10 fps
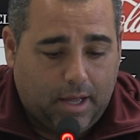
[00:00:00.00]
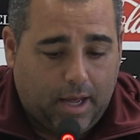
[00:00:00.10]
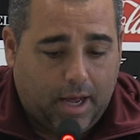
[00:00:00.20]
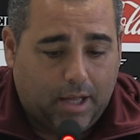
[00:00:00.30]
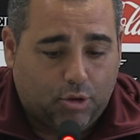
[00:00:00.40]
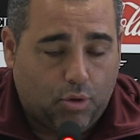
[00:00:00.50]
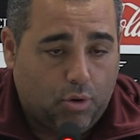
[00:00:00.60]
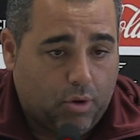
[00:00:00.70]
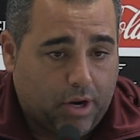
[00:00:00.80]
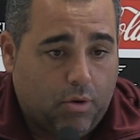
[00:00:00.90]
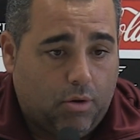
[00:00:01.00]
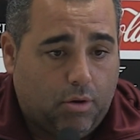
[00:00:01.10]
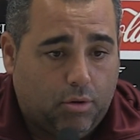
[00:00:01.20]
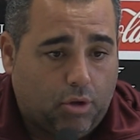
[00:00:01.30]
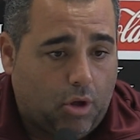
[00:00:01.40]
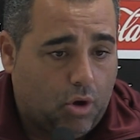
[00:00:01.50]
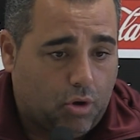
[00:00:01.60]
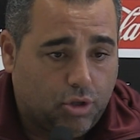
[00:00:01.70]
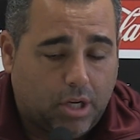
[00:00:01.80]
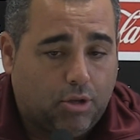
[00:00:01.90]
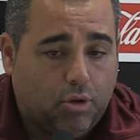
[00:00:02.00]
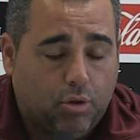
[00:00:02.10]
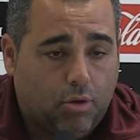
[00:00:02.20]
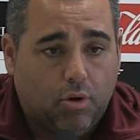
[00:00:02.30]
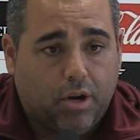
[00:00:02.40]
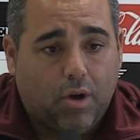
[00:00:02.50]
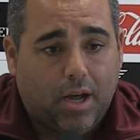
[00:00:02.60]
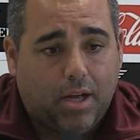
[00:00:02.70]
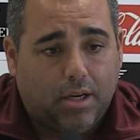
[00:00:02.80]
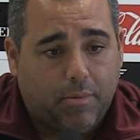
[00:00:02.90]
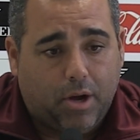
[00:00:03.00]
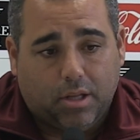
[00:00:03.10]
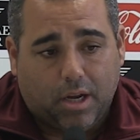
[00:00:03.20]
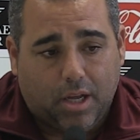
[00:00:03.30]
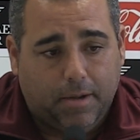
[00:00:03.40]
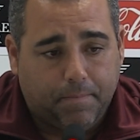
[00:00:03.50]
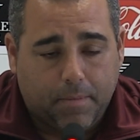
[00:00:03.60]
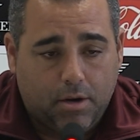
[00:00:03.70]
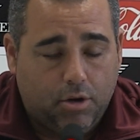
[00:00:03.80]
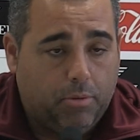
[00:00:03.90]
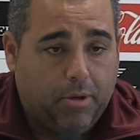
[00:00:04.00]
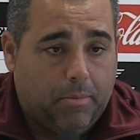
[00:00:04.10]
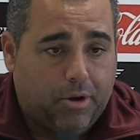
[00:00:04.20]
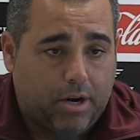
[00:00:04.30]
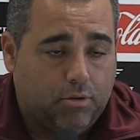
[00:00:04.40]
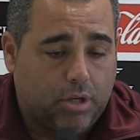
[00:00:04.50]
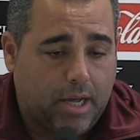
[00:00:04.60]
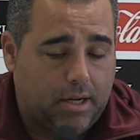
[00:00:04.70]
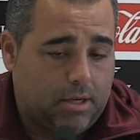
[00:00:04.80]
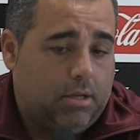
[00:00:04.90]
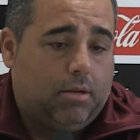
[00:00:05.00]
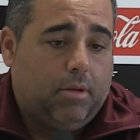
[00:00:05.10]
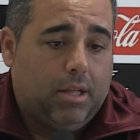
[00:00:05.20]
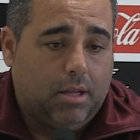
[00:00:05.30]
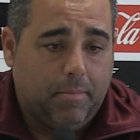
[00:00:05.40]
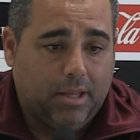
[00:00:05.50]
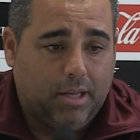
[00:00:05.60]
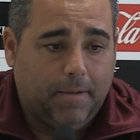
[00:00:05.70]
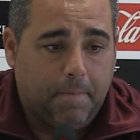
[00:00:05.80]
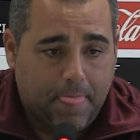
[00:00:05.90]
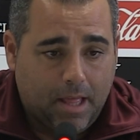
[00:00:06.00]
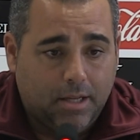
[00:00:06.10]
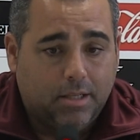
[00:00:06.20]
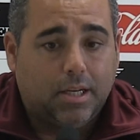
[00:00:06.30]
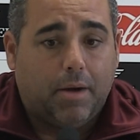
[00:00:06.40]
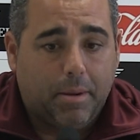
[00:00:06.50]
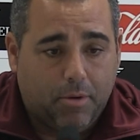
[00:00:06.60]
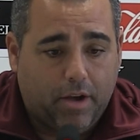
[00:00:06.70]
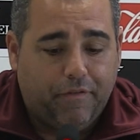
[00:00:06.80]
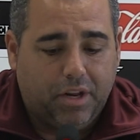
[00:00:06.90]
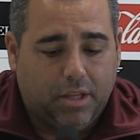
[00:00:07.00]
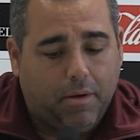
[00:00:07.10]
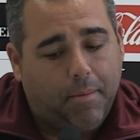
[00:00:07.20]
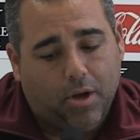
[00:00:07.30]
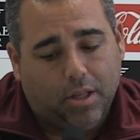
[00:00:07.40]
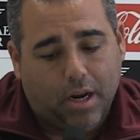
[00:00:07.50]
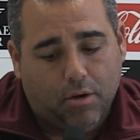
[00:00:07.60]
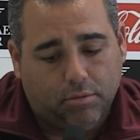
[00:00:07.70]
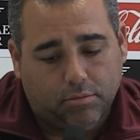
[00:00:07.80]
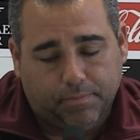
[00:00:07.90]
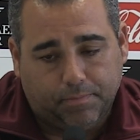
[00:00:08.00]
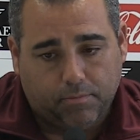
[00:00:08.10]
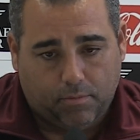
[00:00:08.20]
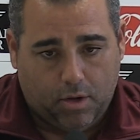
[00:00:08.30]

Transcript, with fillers: eh, a todo lo que no, todos los conceptos y todo lo que nos ha llevado hasta aquí, no podemos renunciar. Evidentemente, sabemos que enfrente vamos a tener un,